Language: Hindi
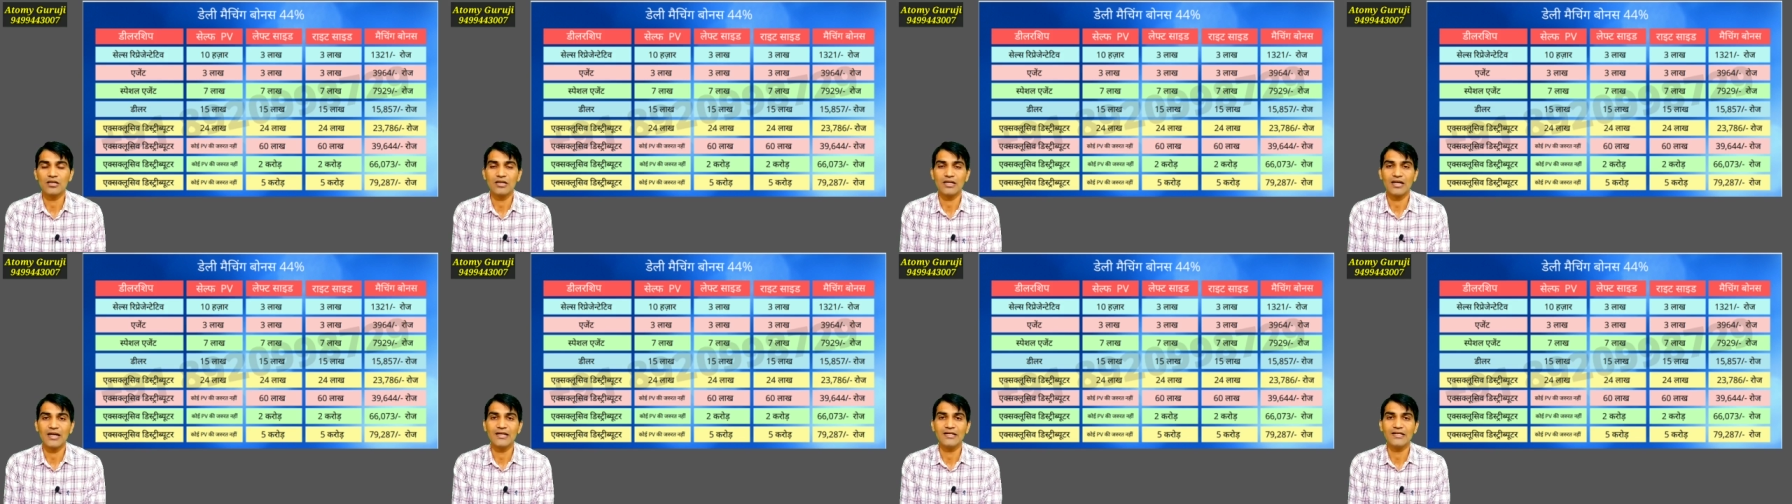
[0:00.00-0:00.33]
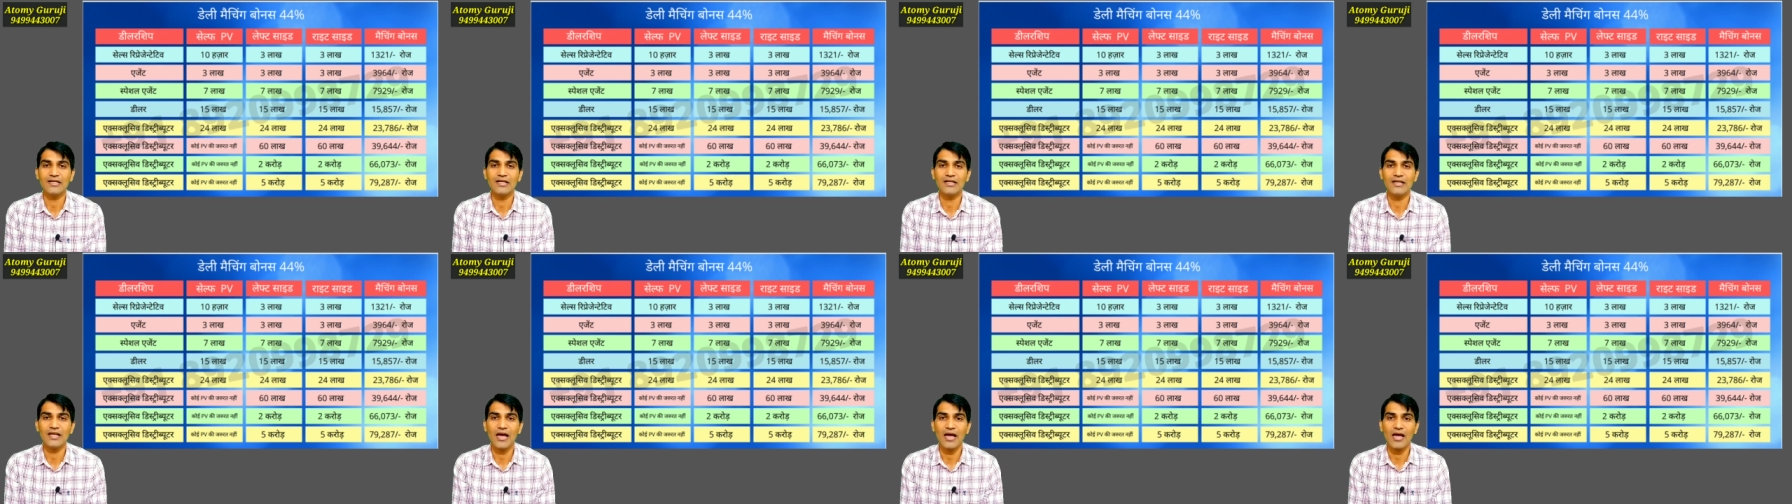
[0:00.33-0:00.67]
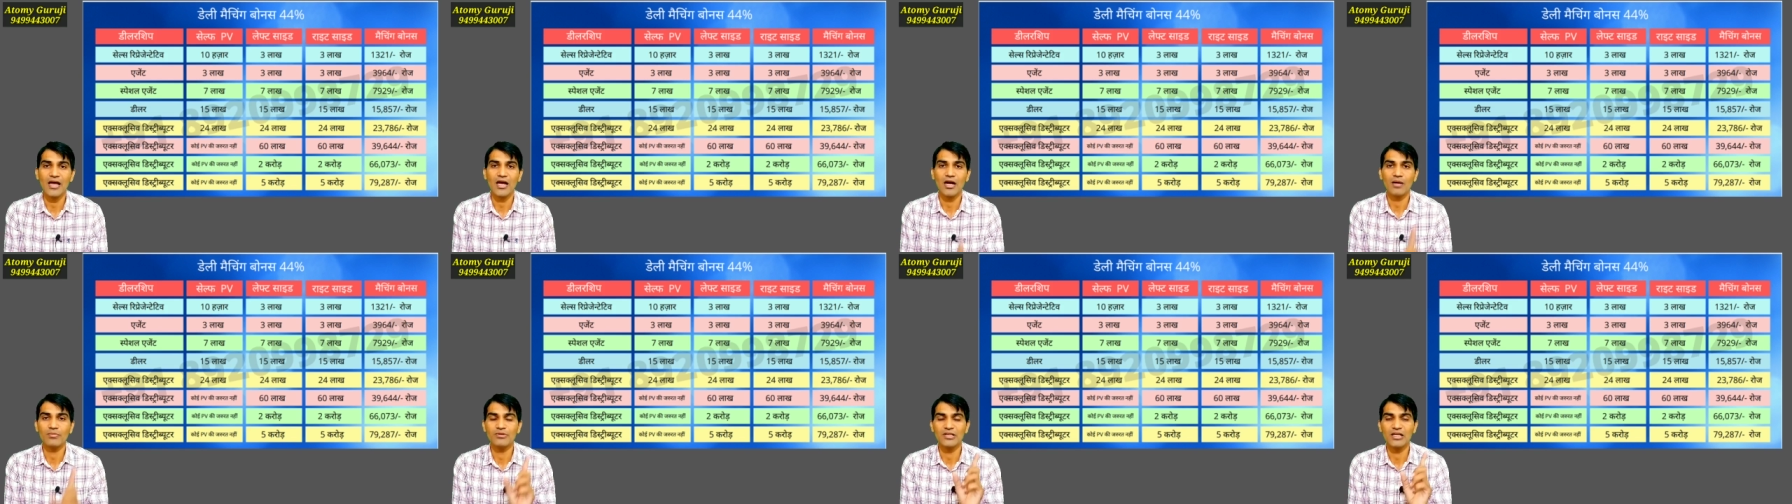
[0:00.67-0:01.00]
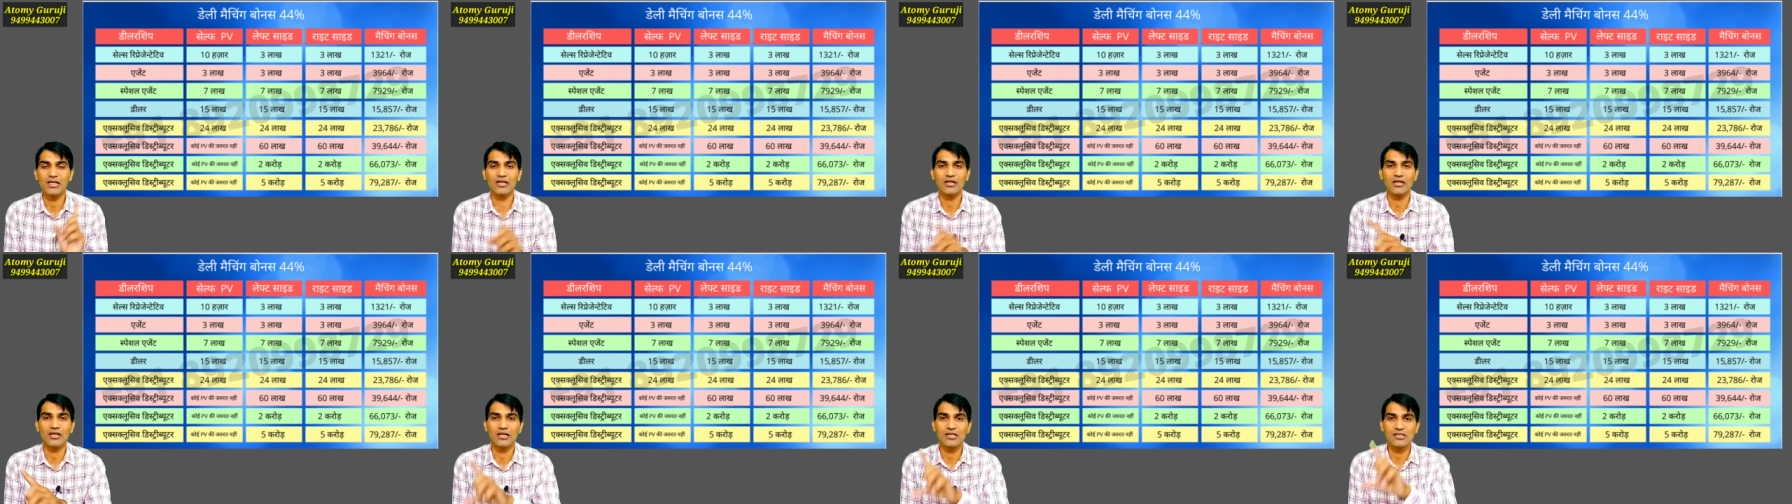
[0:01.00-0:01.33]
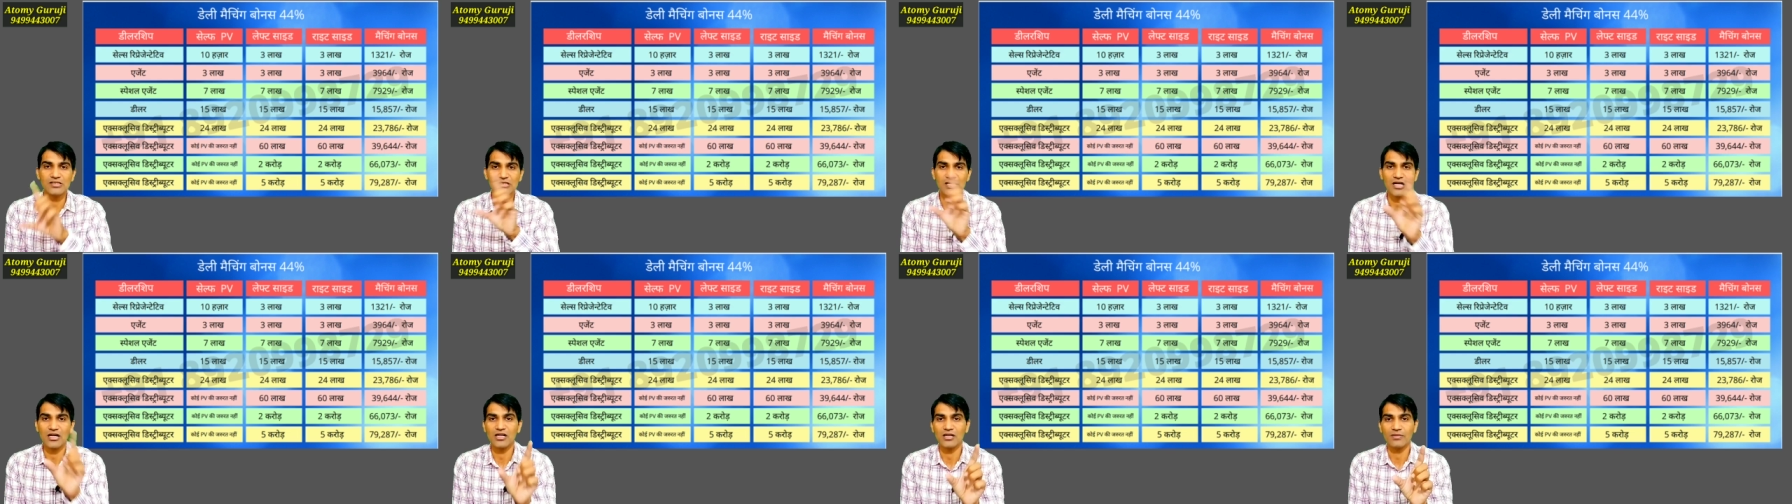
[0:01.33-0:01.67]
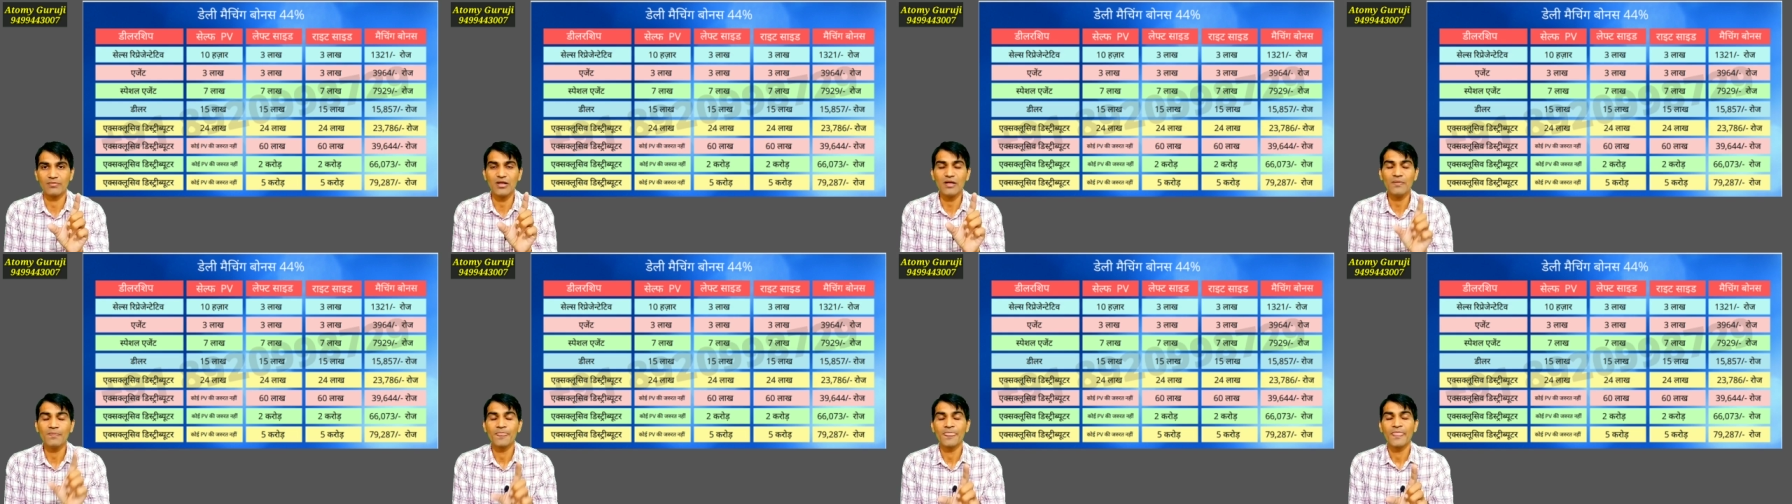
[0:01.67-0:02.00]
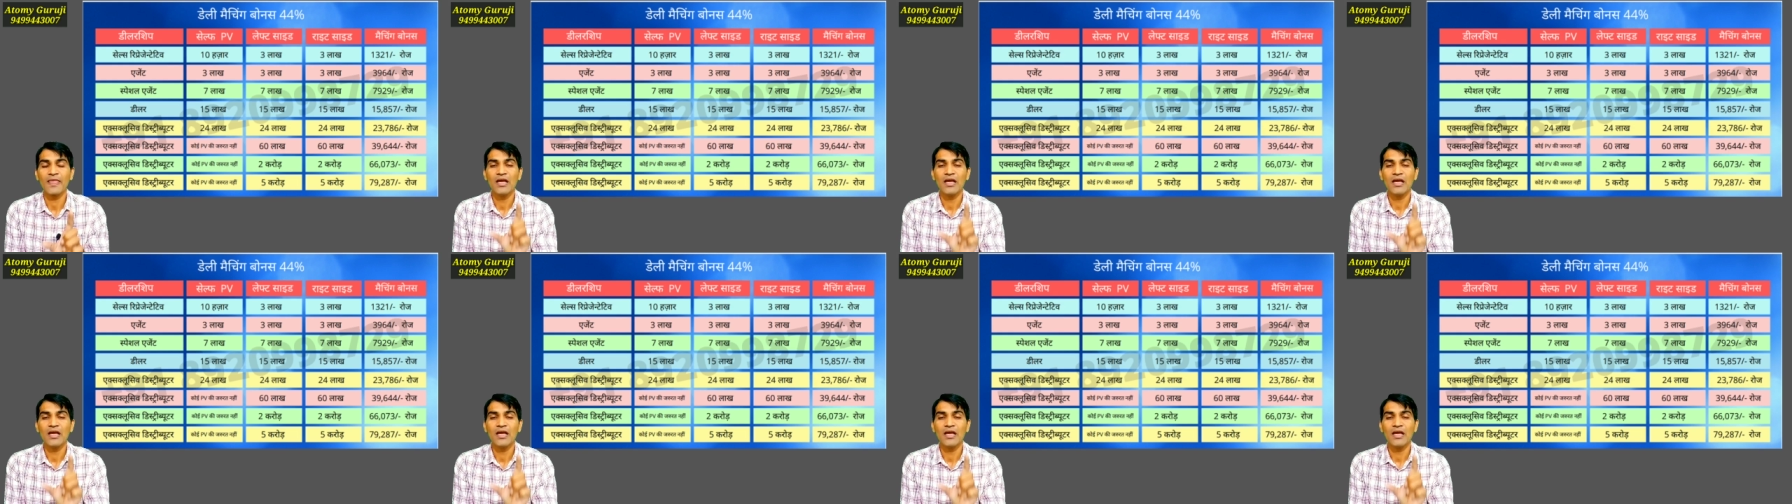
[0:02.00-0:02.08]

क्राइटेरिया है आप देख रहे हैं चार्ट में